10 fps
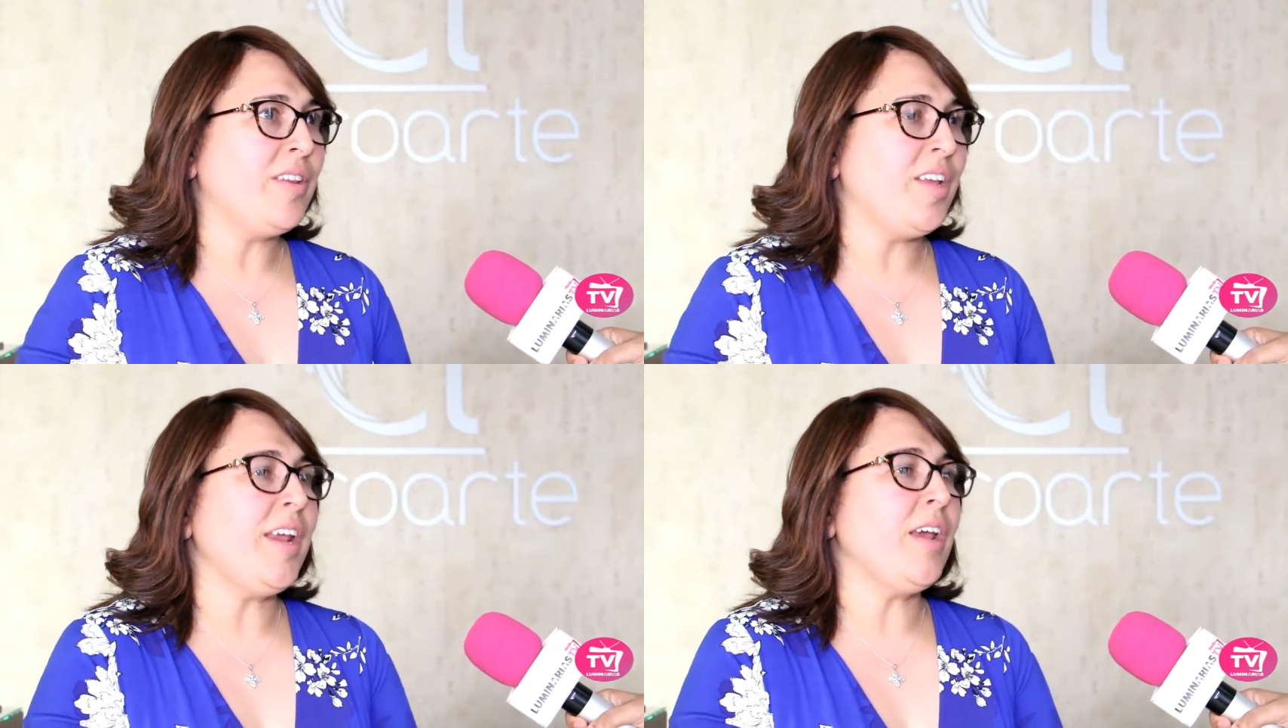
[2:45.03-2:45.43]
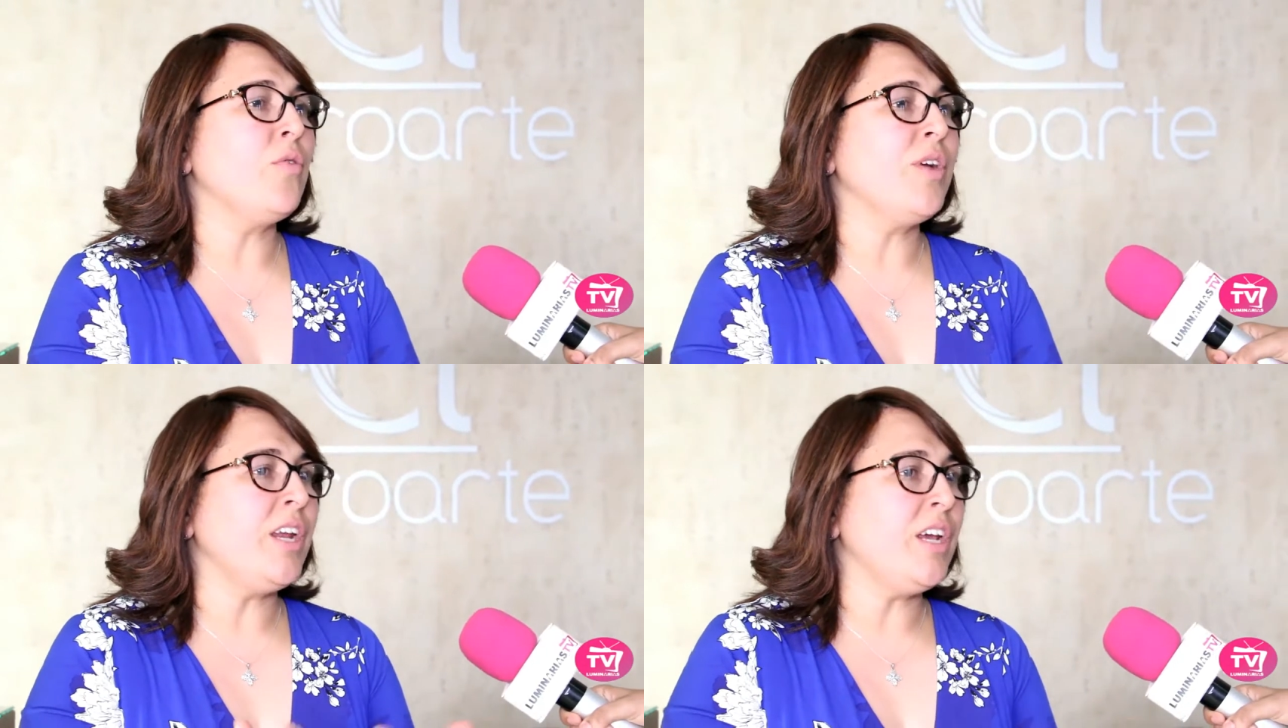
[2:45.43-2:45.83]
pues
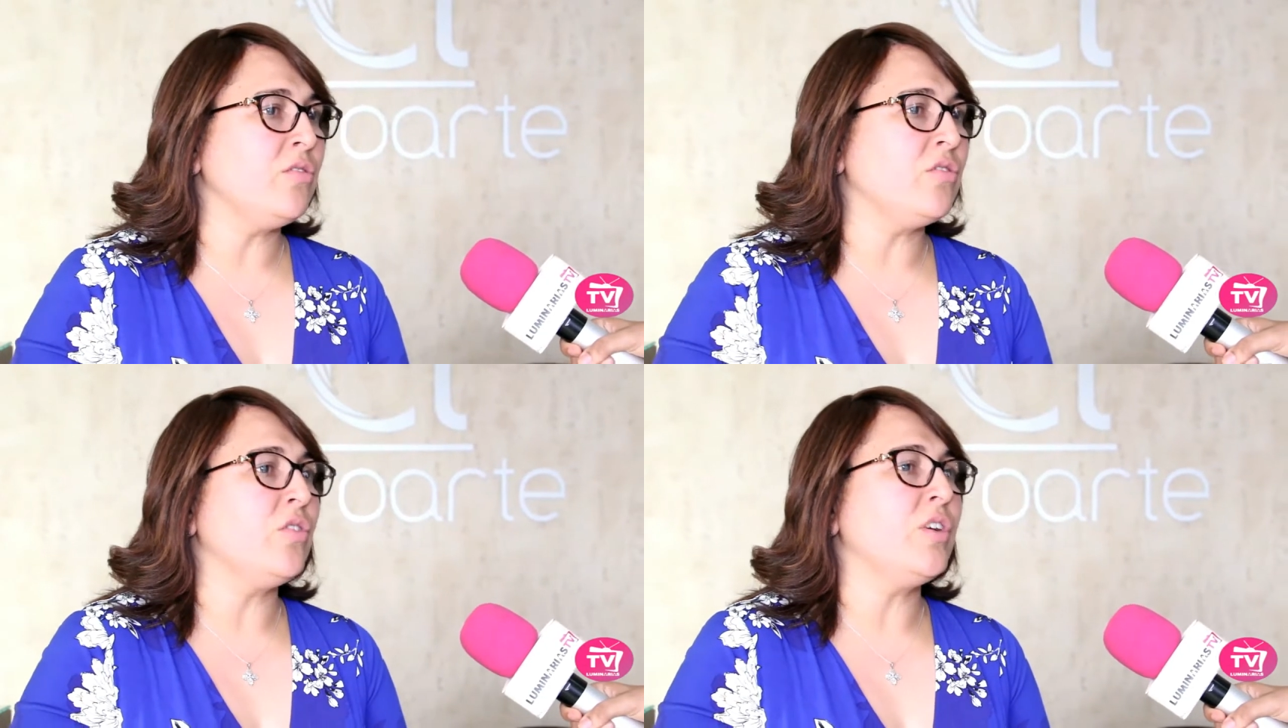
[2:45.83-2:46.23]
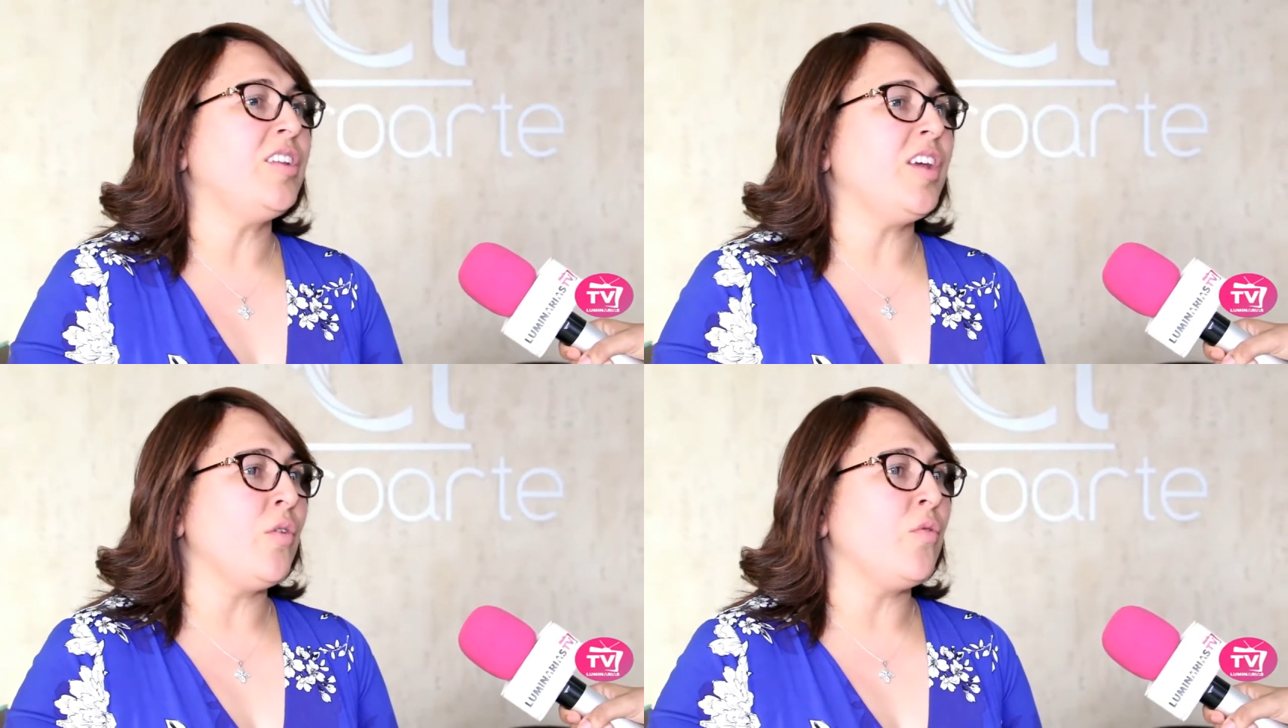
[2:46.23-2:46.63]
tienen un
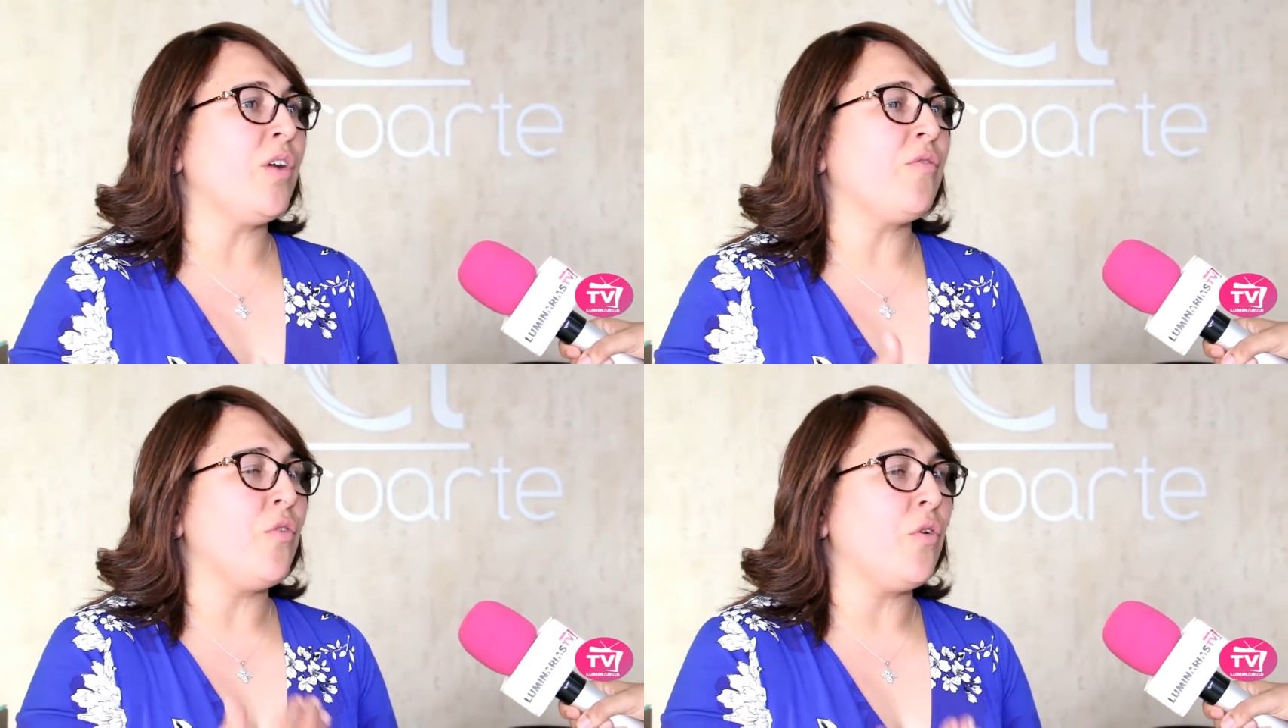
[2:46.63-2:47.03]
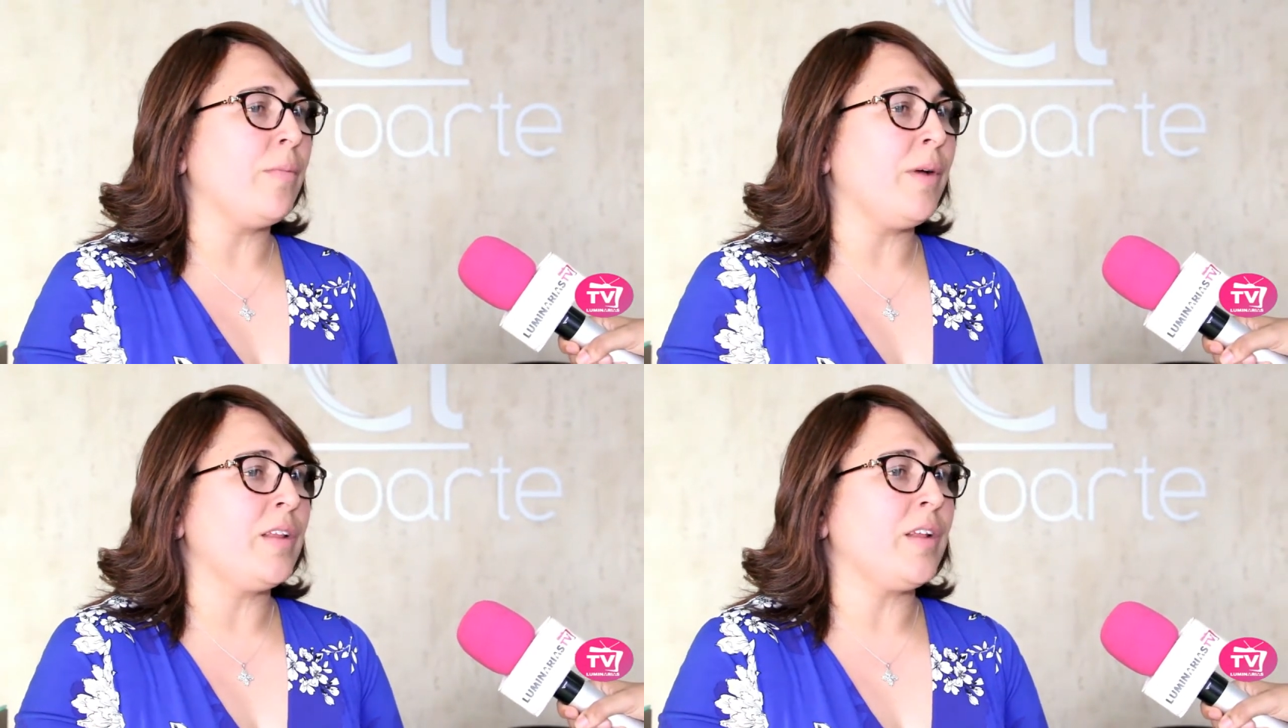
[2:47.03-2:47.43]
inicio y tienen una
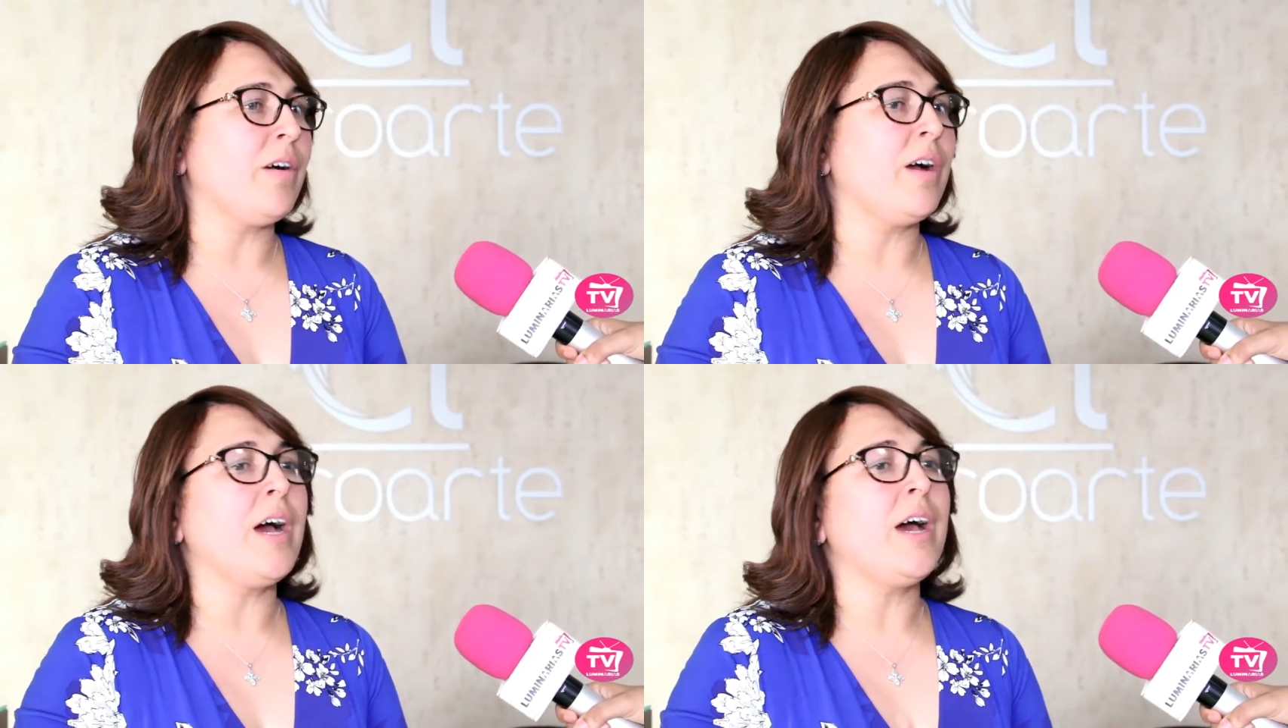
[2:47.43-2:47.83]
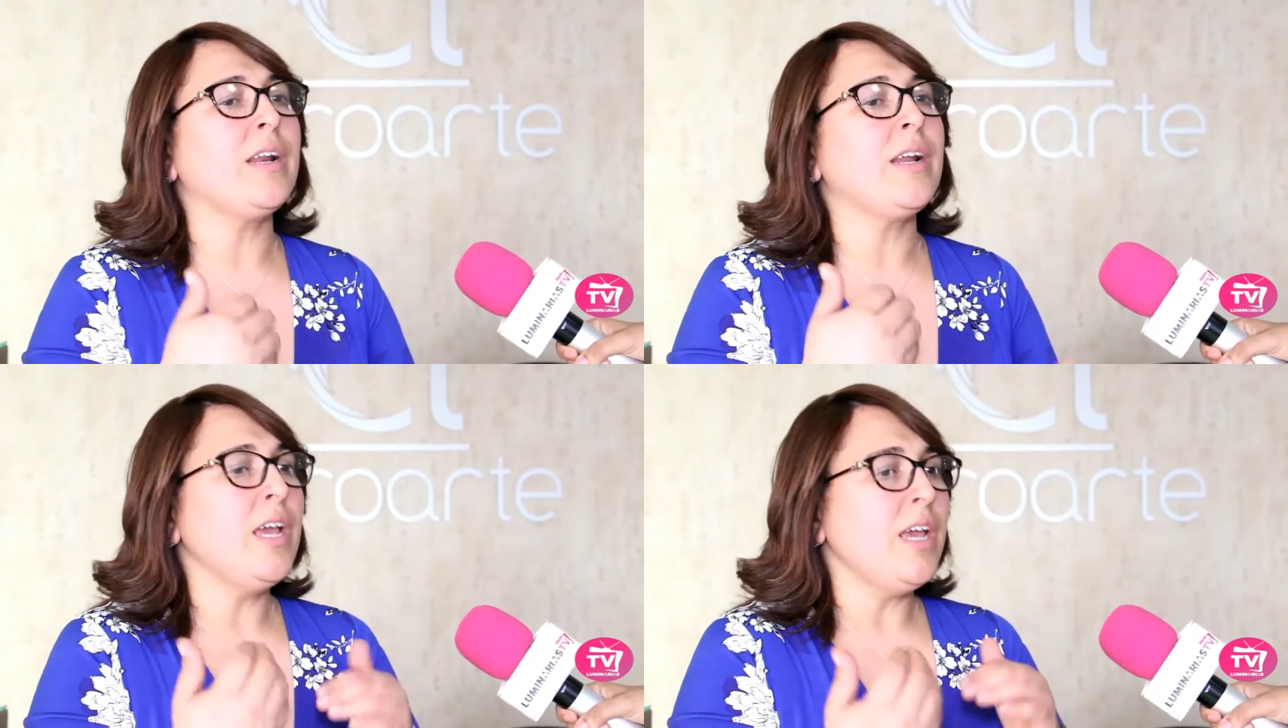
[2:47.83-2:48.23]
forma de
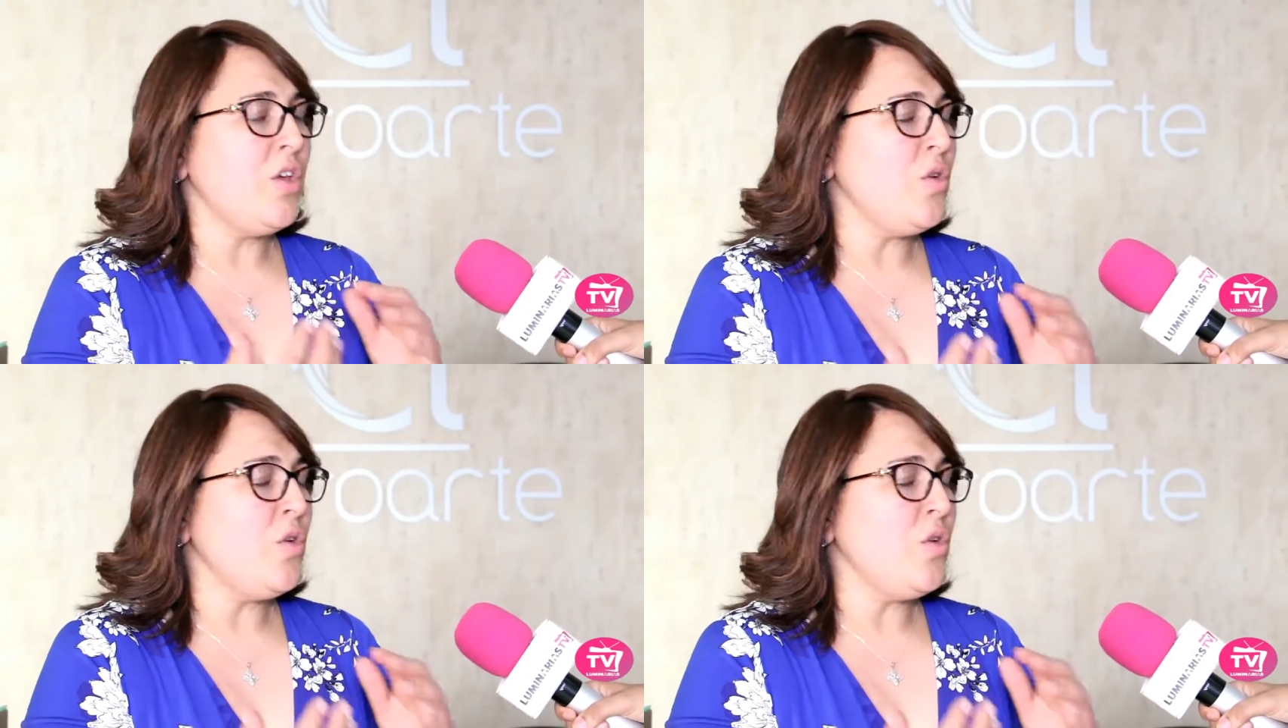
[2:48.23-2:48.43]
trabajar